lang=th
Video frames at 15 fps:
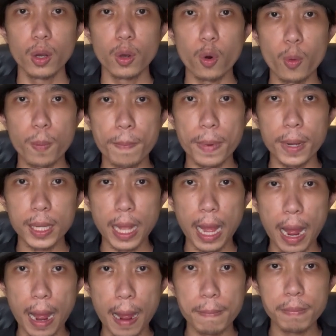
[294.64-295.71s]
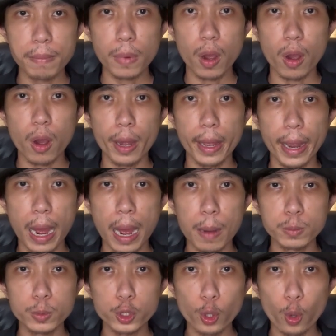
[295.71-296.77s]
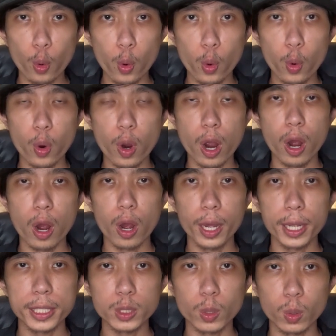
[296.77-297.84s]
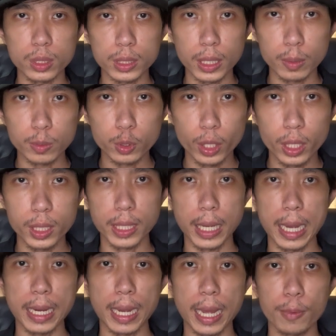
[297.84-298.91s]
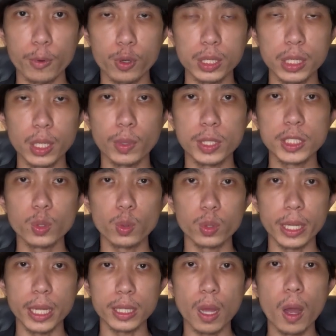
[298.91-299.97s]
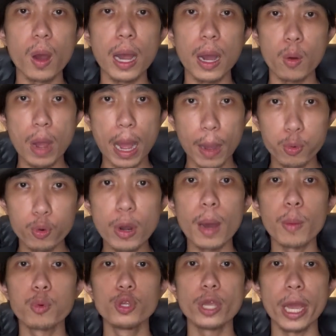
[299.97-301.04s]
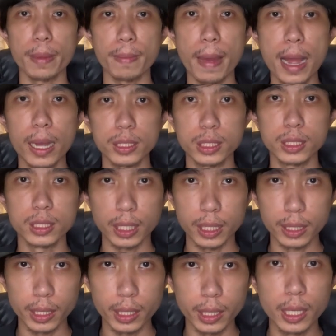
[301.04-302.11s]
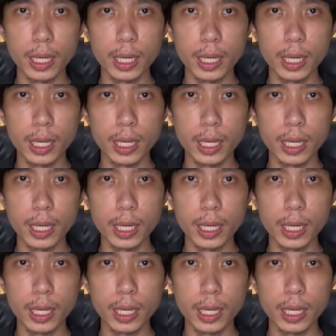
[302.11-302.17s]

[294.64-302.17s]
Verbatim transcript: อุปถัมภ์คอยค้ำชูคอยส่งเสริมช่วยเหลือนะครับ คนเกิดวันศุกร์เนี่ยต้องเข้าหาผู้หลักผู้ใหญ่บ้างจึงจะดี